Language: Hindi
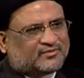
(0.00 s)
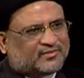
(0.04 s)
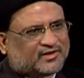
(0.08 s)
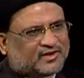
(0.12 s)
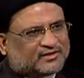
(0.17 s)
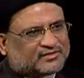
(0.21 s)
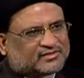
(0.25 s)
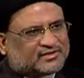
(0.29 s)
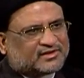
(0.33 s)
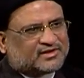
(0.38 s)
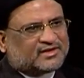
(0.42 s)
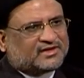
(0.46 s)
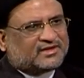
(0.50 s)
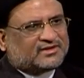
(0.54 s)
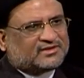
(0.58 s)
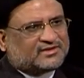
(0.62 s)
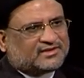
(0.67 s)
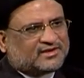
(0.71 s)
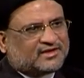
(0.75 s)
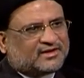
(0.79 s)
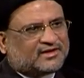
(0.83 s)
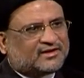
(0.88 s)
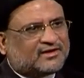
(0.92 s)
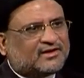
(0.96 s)
जमात से
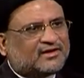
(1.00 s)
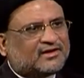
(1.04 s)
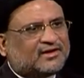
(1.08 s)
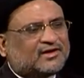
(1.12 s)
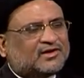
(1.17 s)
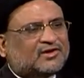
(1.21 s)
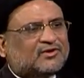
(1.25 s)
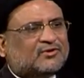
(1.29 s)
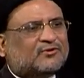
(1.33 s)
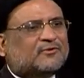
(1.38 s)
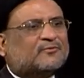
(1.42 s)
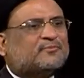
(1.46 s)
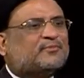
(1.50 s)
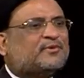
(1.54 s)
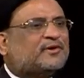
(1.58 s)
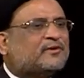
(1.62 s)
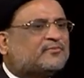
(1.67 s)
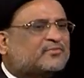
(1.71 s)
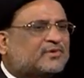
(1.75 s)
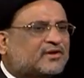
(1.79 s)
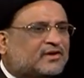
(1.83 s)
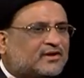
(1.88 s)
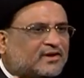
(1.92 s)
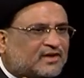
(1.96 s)
कीजिए और
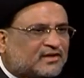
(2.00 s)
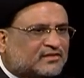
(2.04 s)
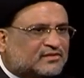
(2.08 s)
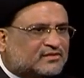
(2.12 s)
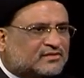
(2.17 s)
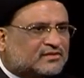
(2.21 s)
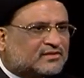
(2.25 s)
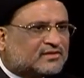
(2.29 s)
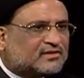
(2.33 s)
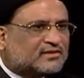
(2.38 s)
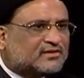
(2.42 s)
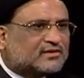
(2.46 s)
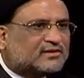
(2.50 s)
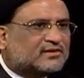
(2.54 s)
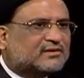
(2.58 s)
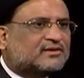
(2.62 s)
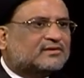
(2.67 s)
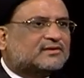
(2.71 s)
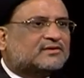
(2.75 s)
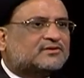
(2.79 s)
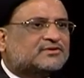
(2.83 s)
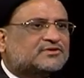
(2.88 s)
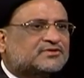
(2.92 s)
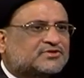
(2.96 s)
फिर मजलिस
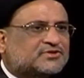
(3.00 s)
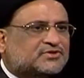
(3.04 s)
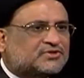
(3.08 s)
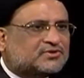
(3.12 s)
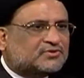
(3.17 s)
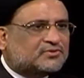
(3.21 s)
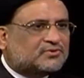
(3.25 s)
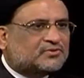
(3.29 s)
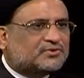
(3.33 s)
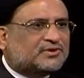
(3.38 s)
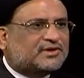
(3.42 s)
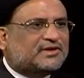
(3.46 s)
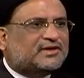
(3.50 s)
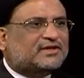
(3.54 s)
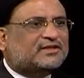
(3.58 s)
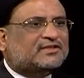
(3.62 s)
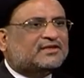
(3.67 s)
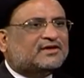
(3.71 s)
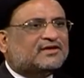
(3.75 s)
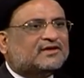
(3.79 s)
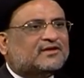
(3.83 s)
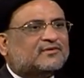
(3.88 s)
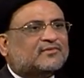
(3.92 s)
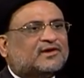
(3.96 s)
शुरू
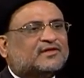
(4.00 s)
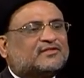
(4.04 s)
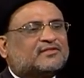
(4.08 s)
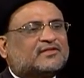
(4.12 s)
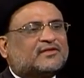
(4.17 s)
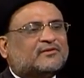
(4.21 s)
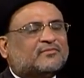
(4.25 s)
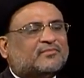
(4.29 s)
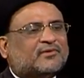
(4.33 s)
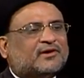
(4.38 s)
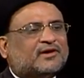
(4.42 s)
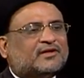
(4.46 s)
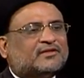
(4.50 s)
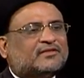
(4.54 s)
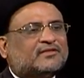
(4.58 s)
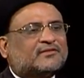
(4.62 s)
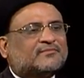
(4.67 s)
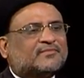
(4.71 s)
कीजिए नमाज के बाद